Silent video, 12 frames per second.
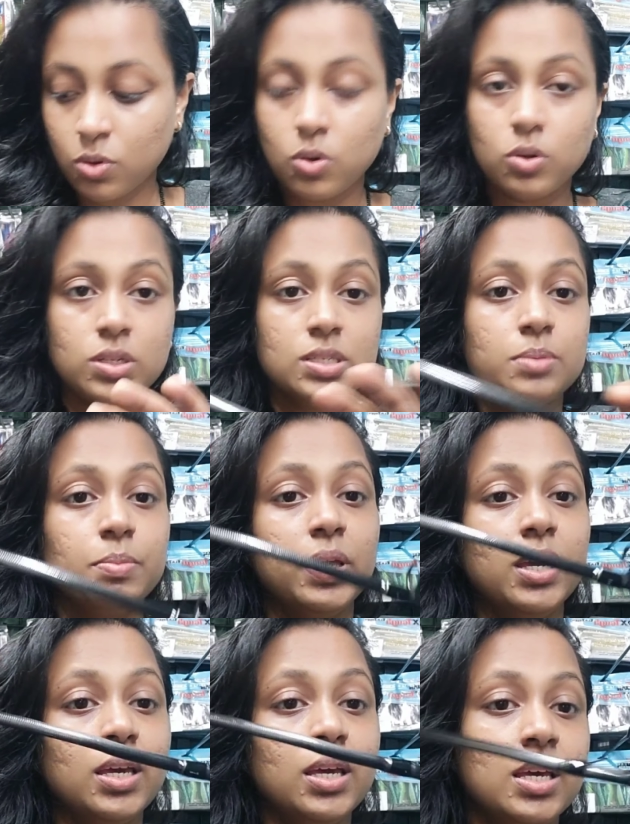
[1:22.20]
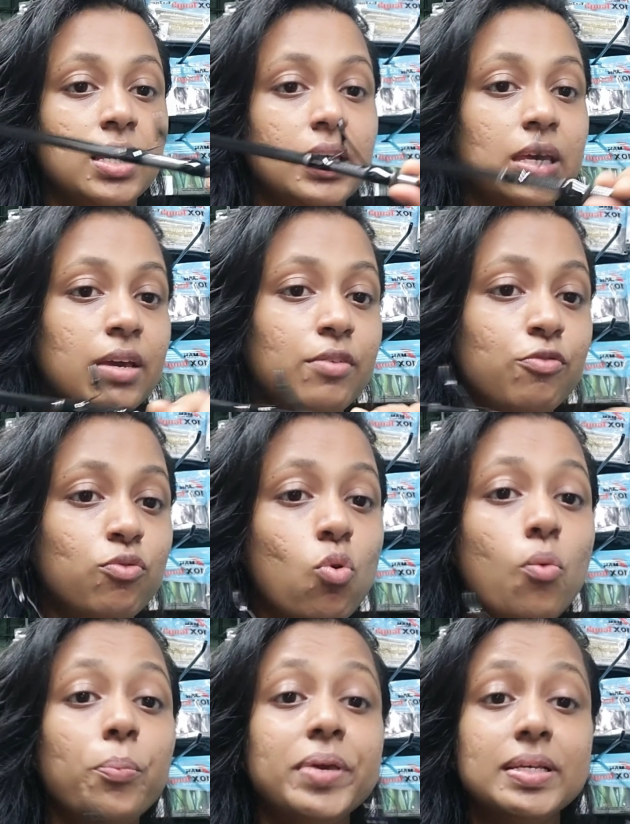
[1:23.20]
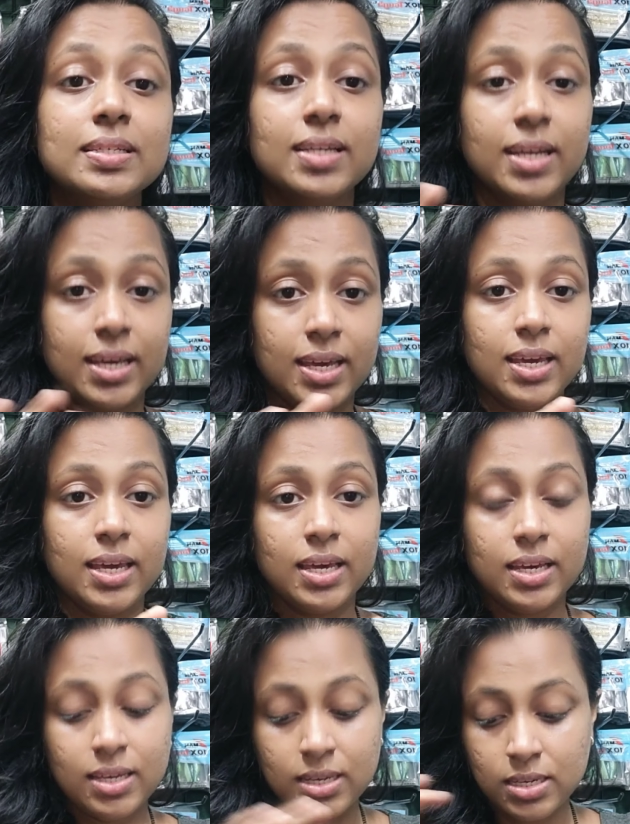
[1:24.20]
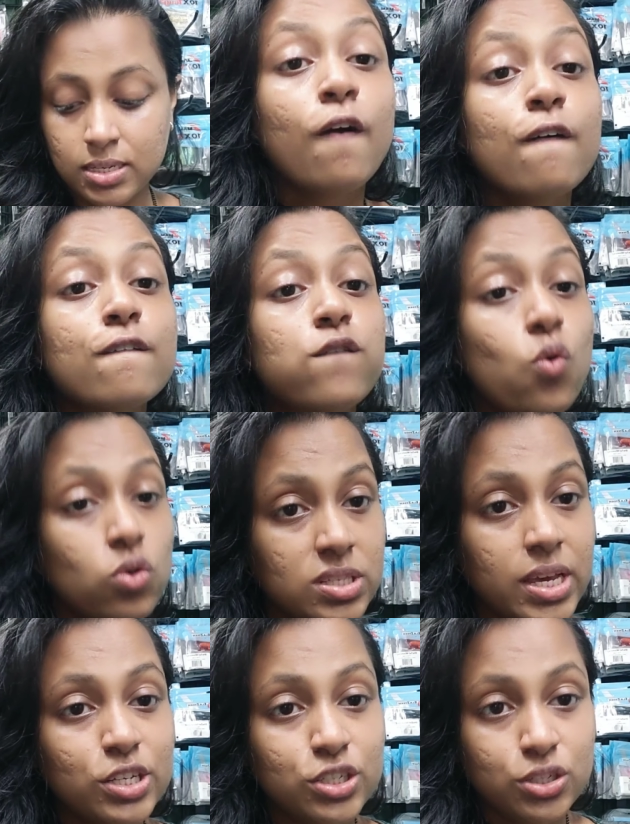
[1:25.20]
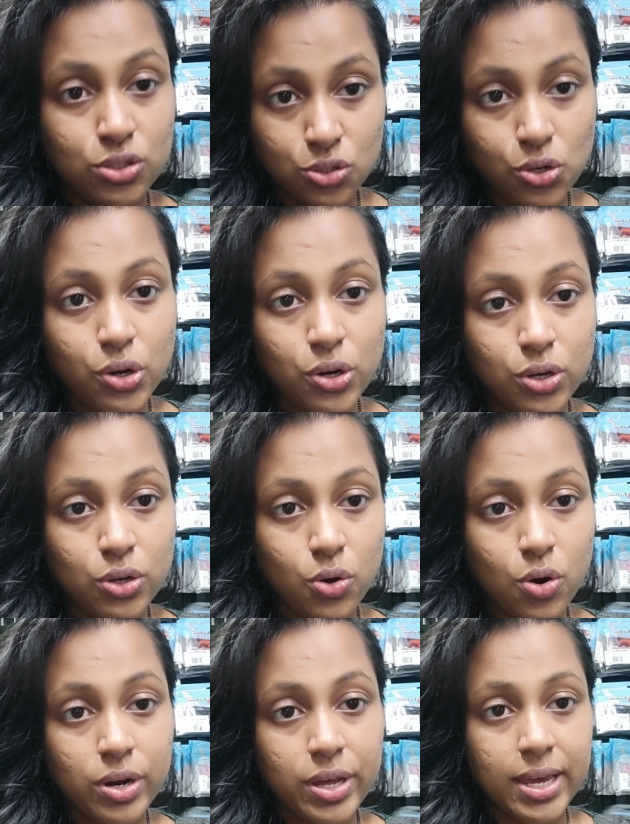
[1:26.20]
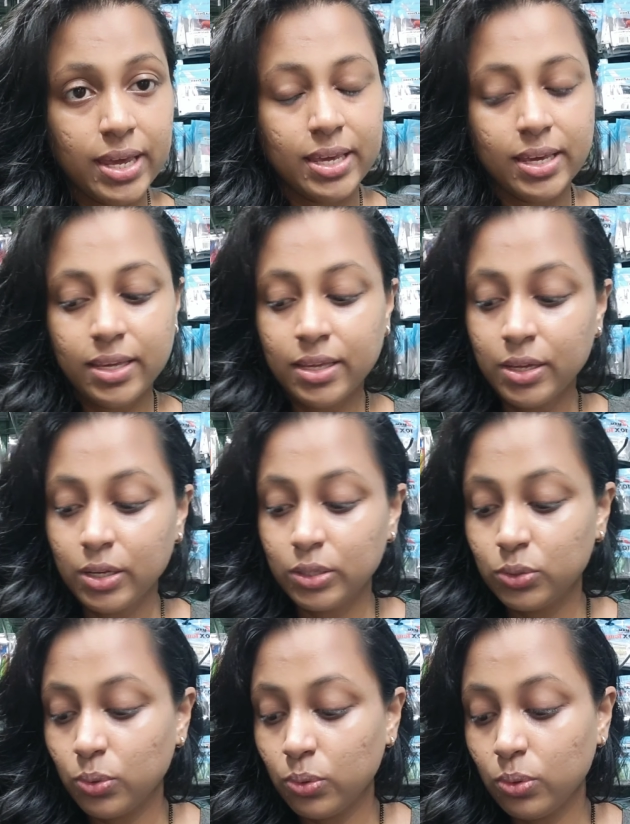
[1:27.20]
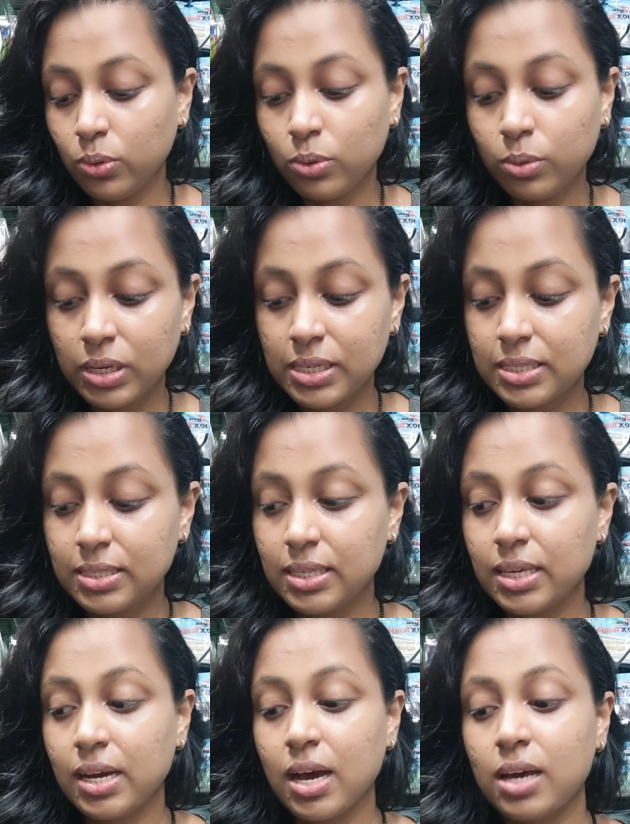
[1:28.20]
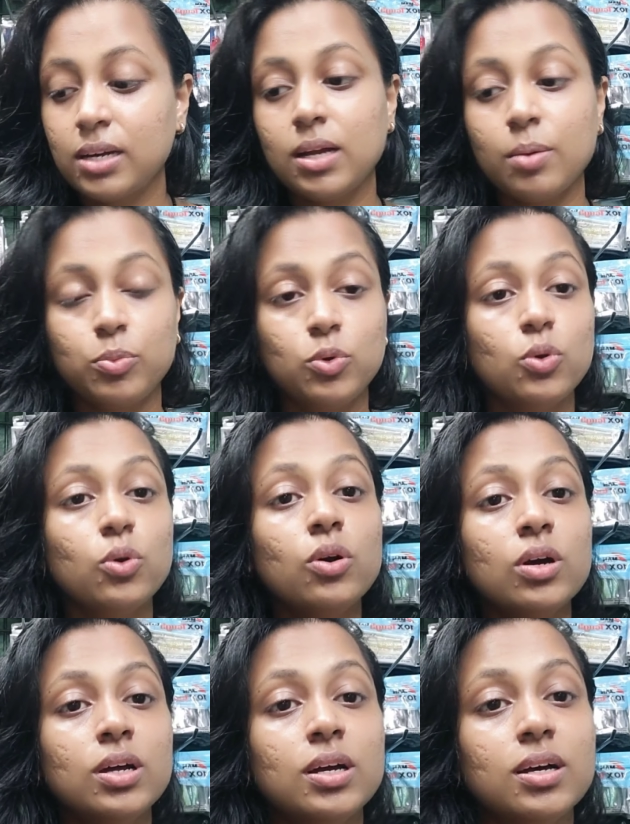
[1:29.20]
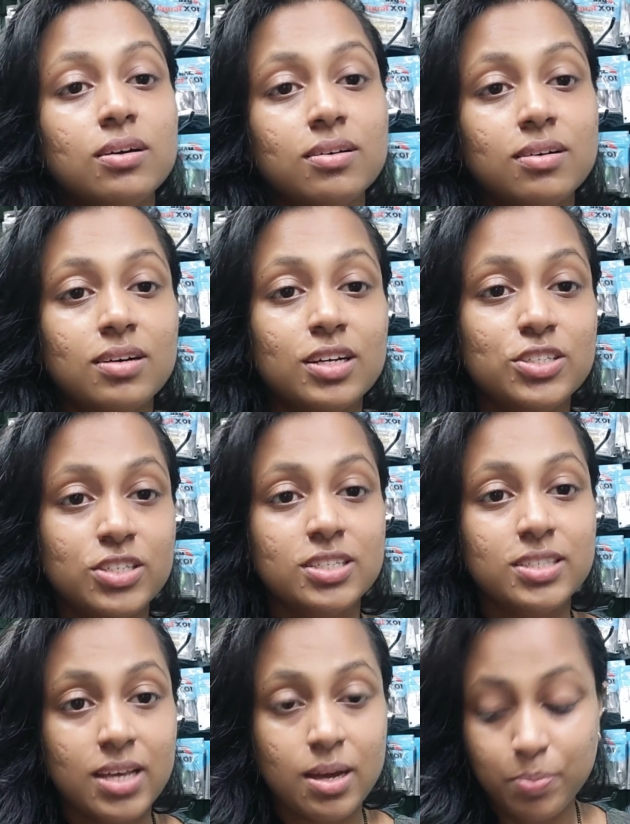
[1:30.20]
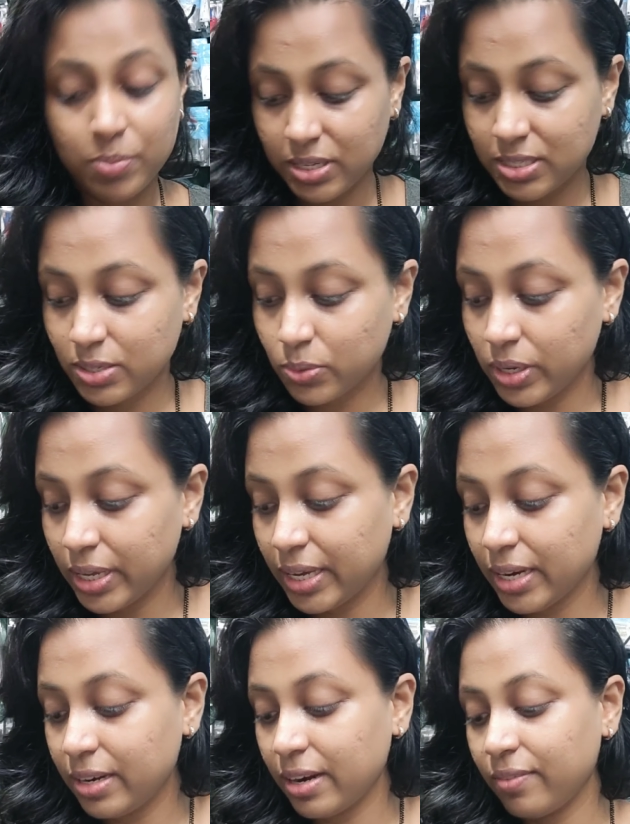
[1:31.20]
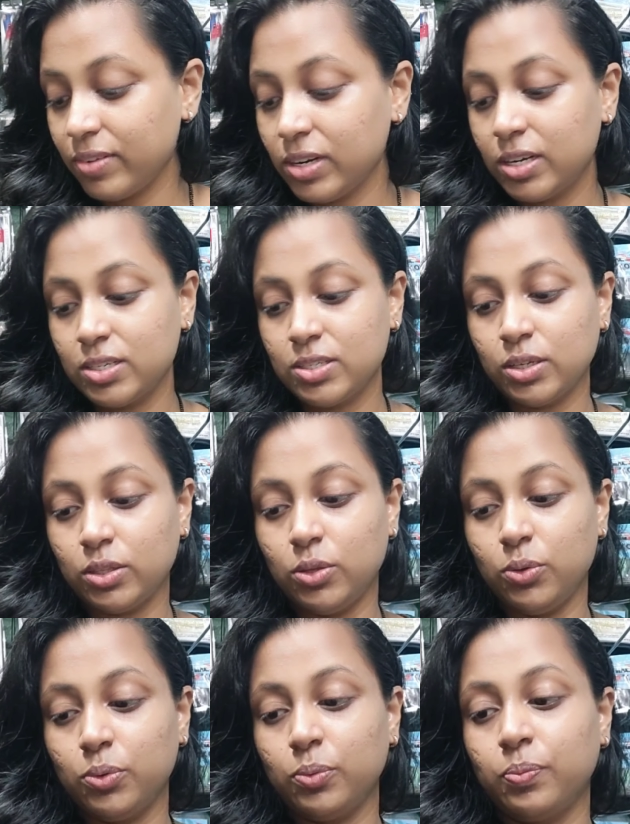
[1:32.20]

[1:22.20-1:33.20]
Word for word: और इसमें ये फोर पीस रहेंगे फोर सेक्शन रॉड है ये तो इसके कारण आपको uh, अच्छे से आप इसको लेके ट्रेवल कर सकते हो